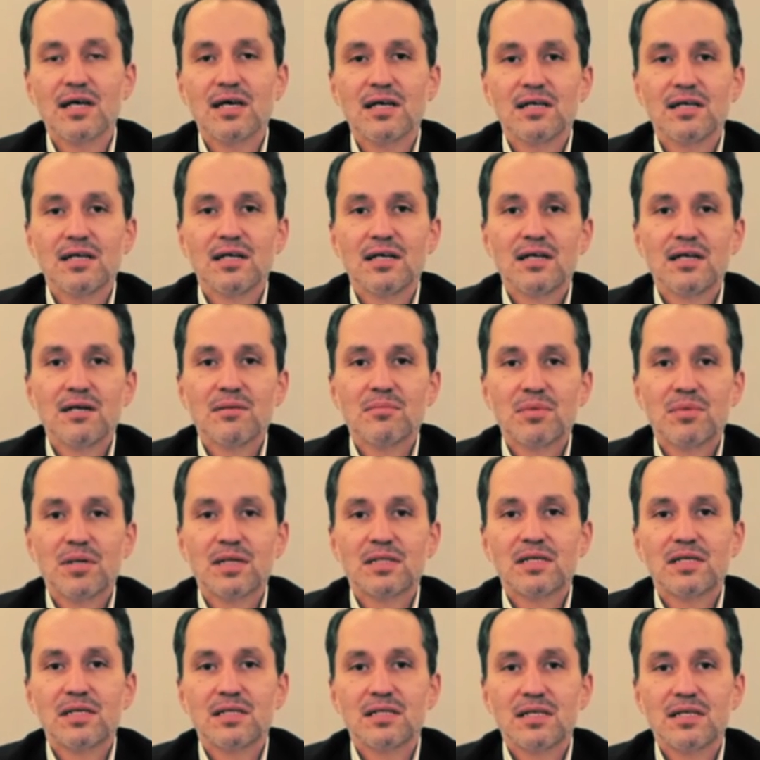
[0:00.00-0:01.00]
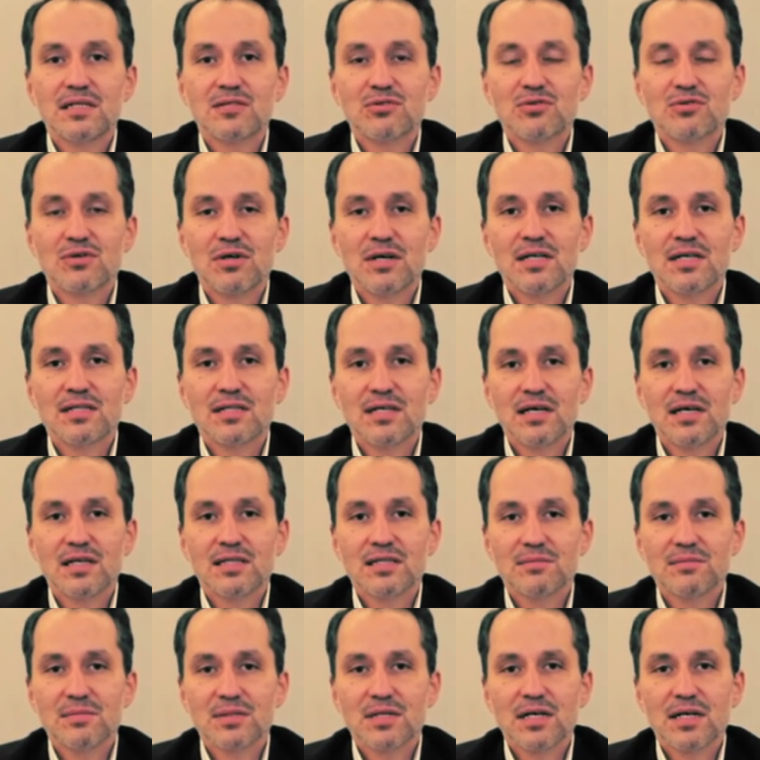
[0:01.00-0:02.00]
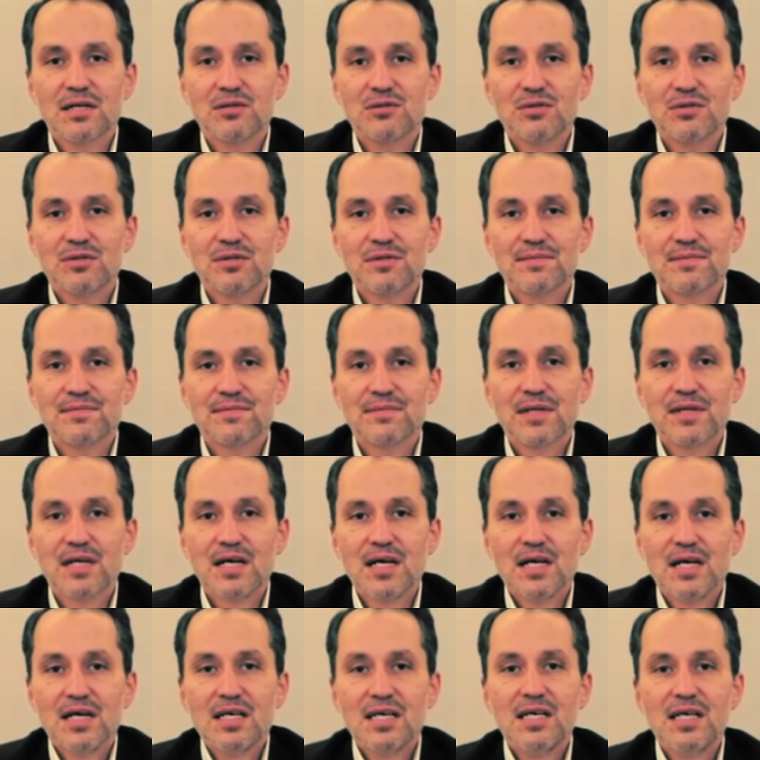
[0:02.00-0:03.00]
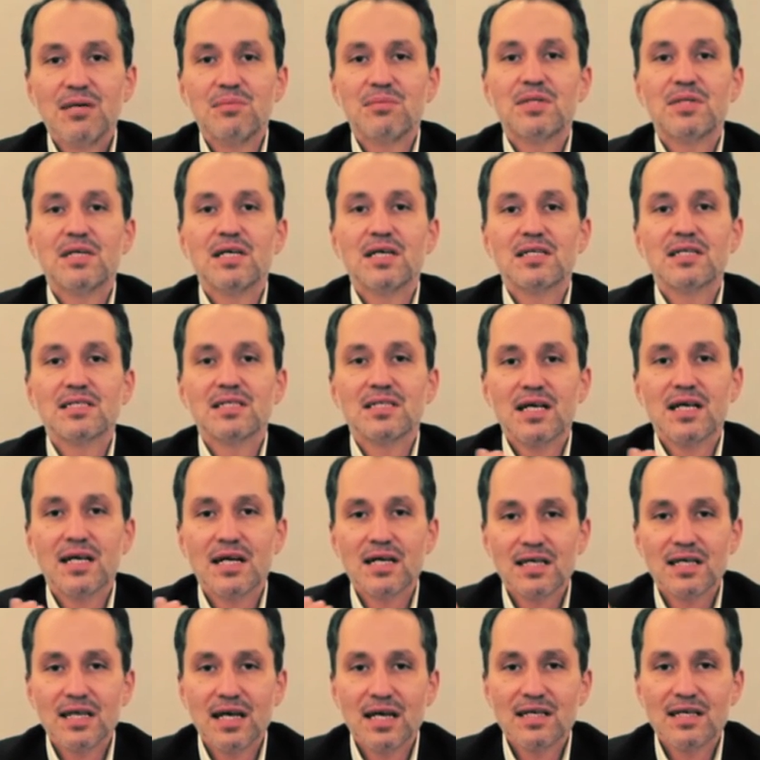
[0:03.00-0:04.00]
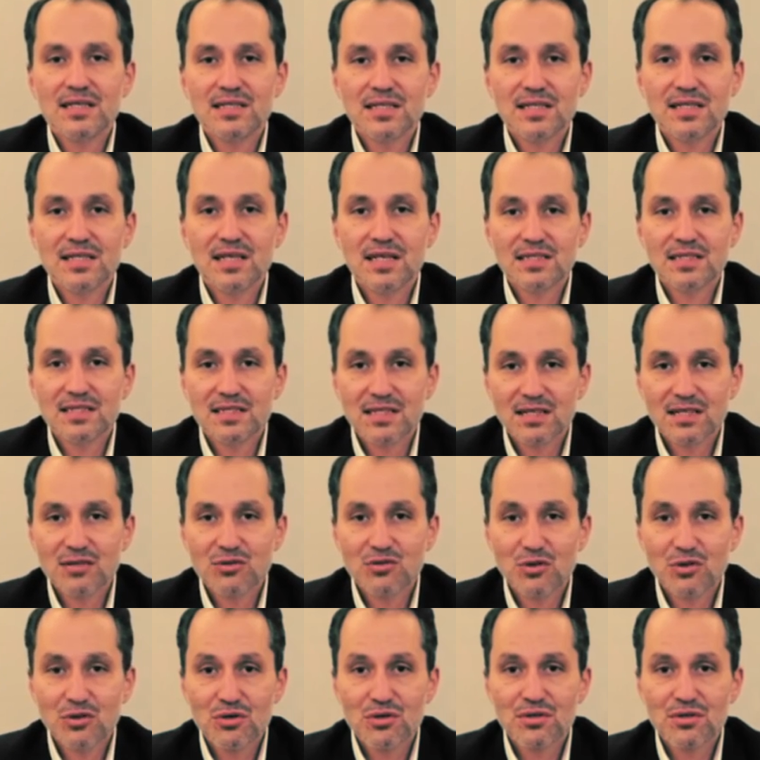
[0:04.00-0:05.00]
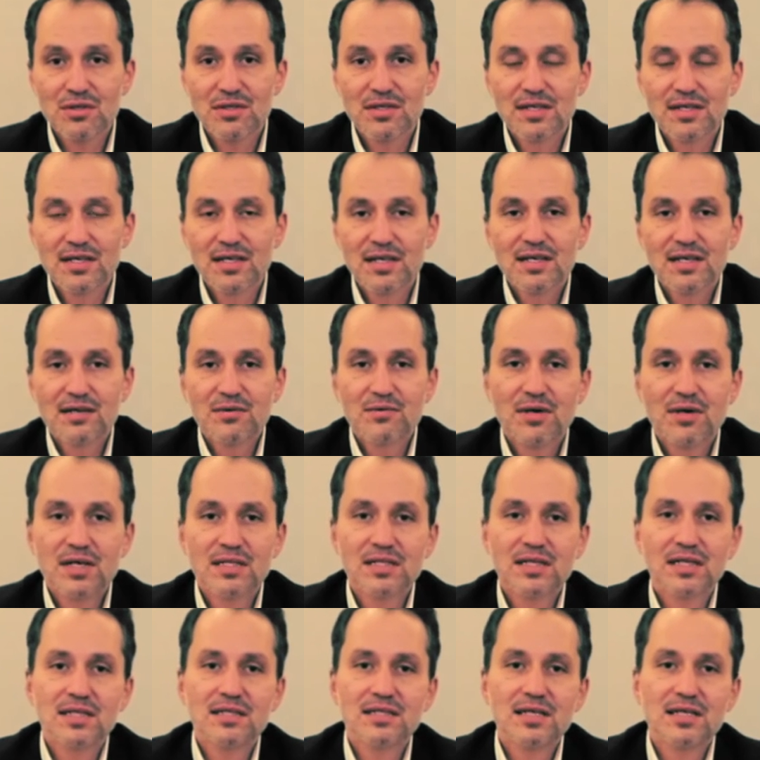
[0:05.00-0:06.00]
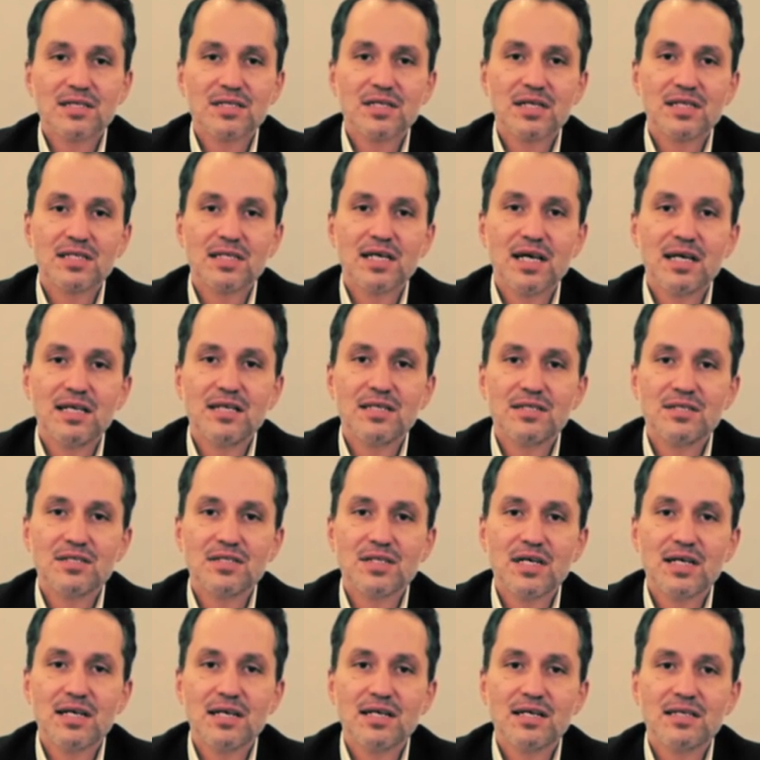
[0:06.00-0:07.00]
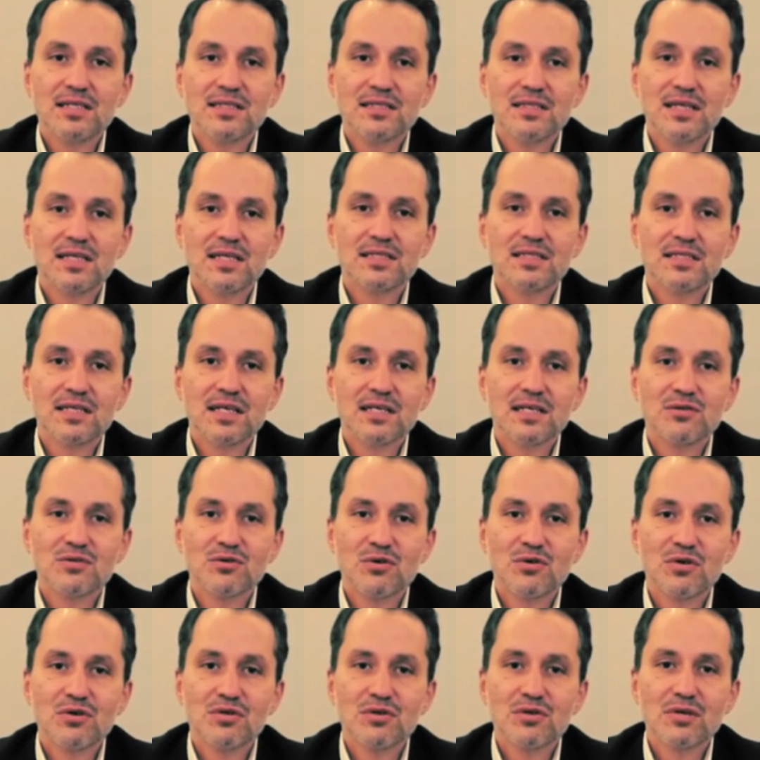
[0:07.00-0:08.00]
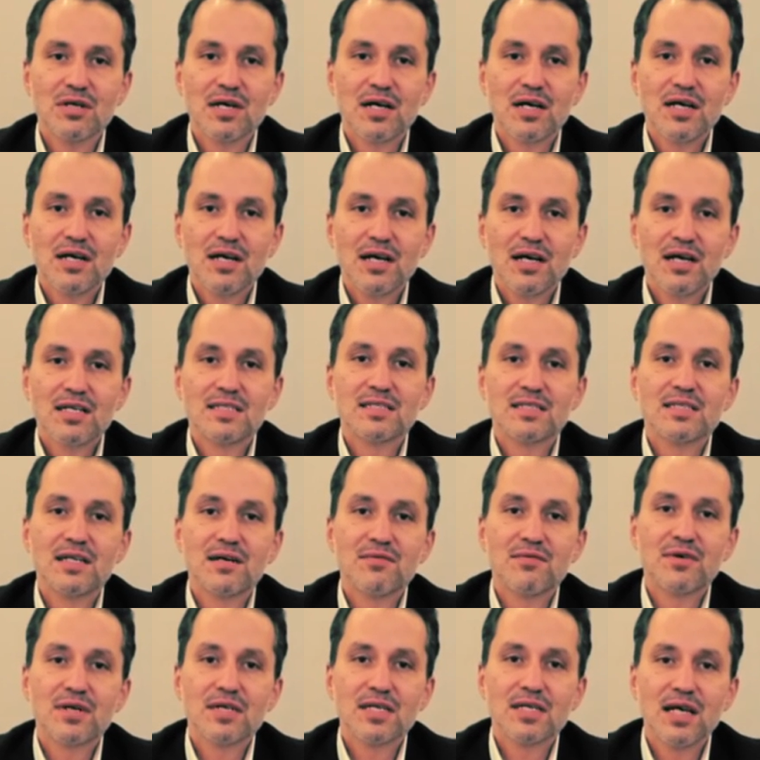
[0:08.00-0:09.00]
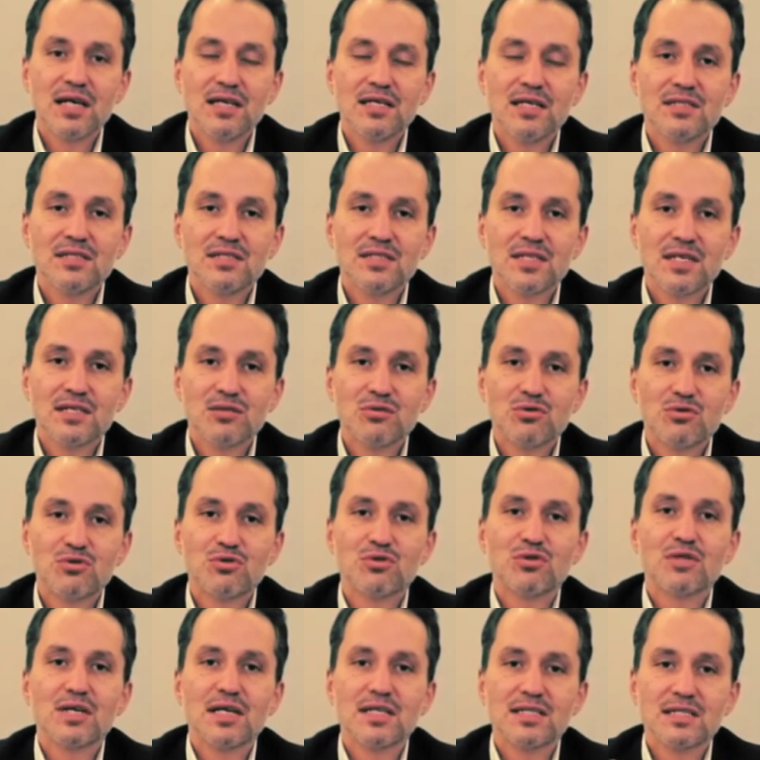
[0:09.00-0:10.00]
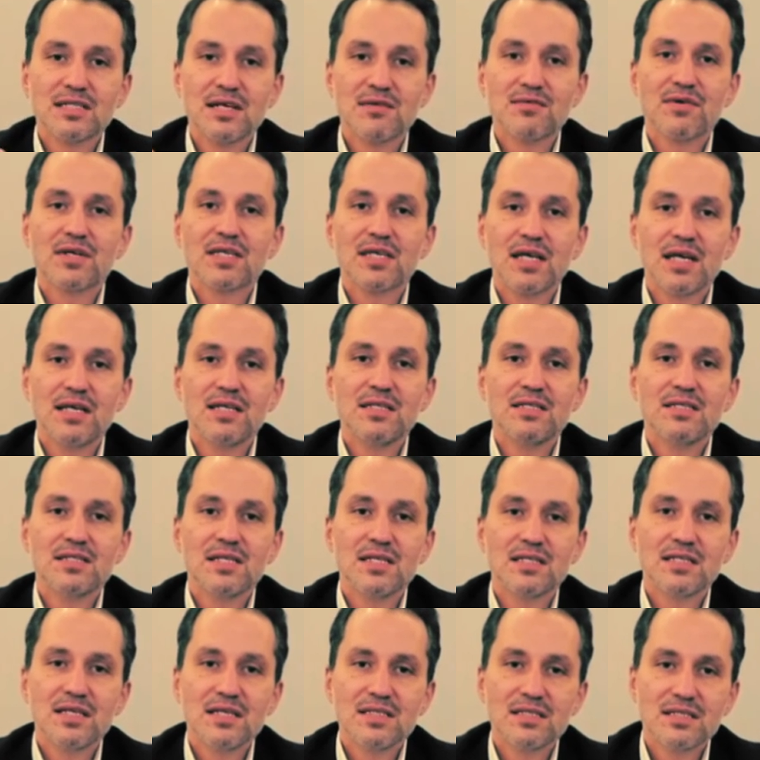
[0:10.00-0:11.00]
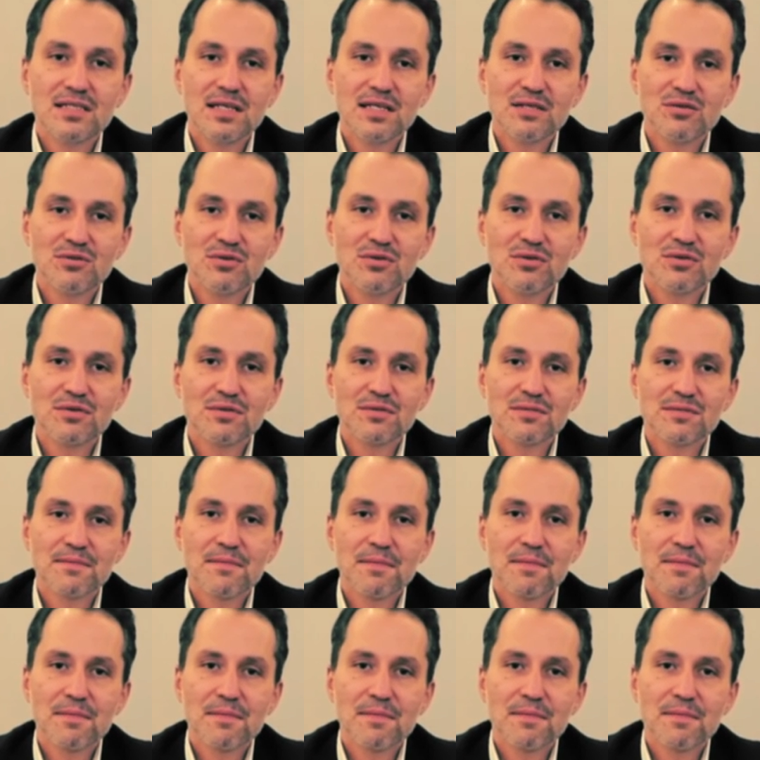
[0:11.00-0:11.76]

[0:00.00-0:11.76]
da patates, soğan dağıtımı kalıyor. İmtiyazlara gelince destek çok, vatandaşa gelince destek yok, esnafa gelince, küçük esnafa gelince destek yok.